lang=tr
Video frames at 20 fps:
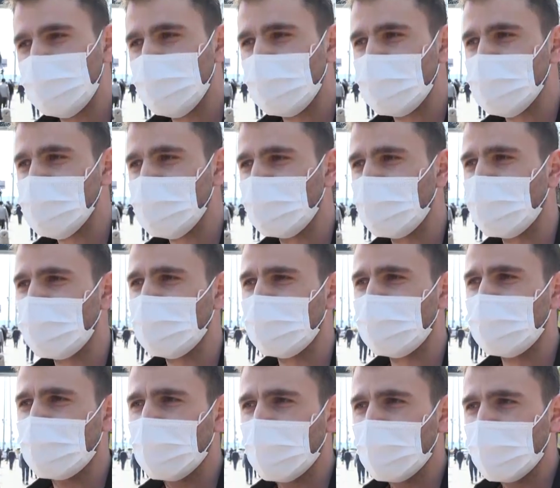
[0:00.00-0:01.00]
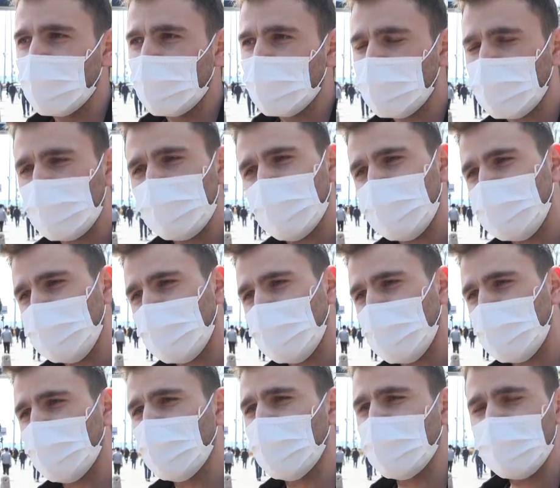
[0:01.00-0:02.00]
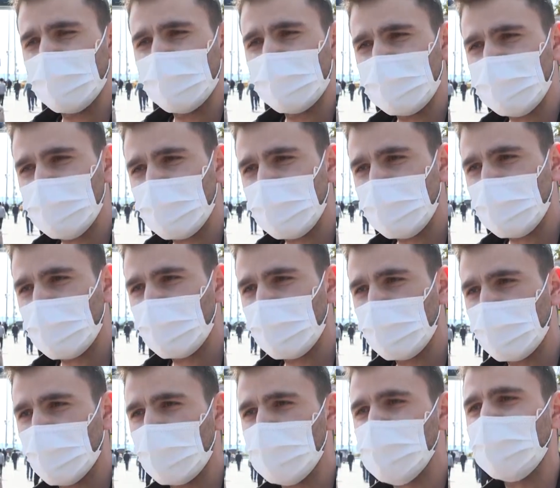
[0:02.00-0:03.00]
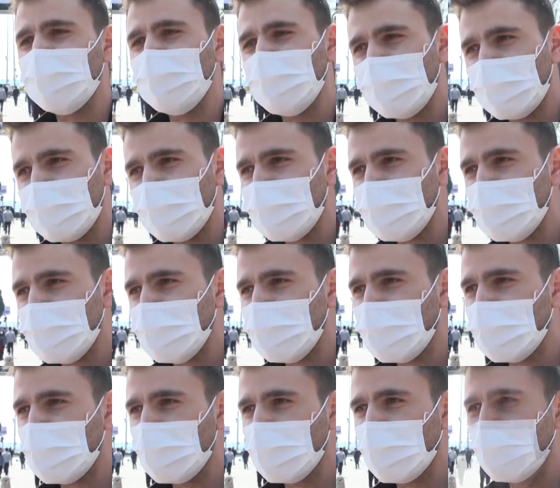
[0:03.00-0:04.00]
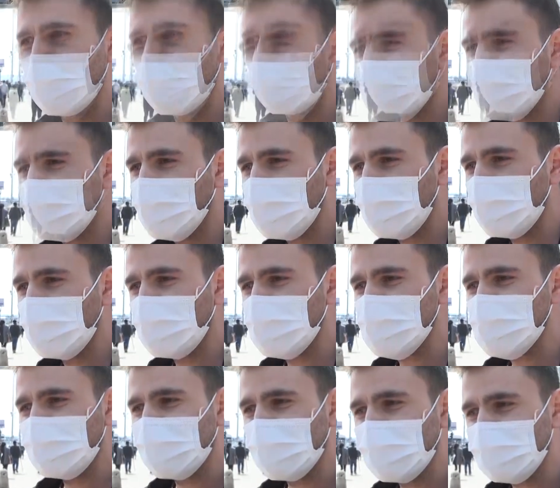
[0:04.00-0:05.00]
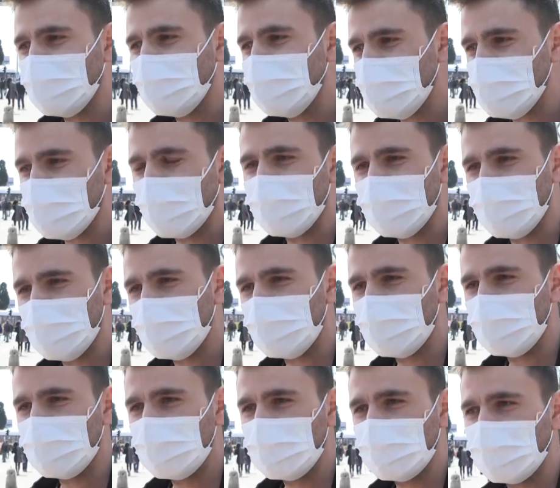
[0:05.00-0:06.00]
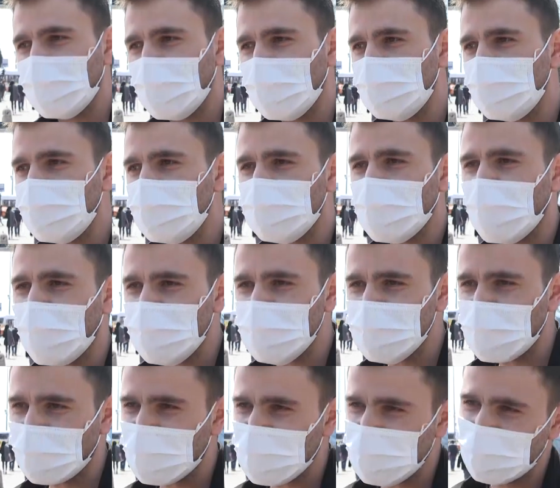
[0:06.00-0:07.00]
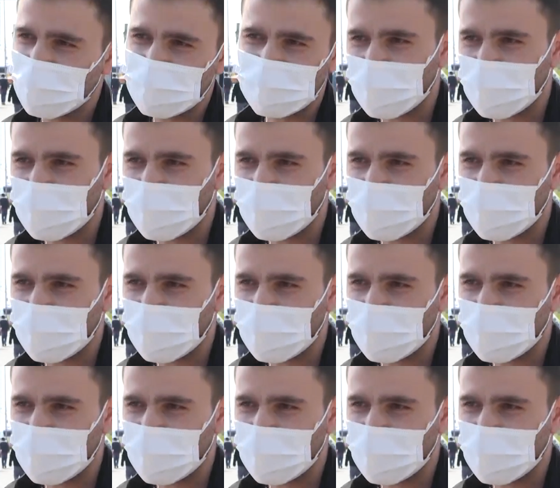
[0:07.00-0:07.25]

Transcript: Gün içerisinde bana kurumlardan geliyor, e-devletten geliyor, özel firmalardan geliyor. Cep telefon numaranızı verdiğiniz anda gün yani bu tacizden kaçma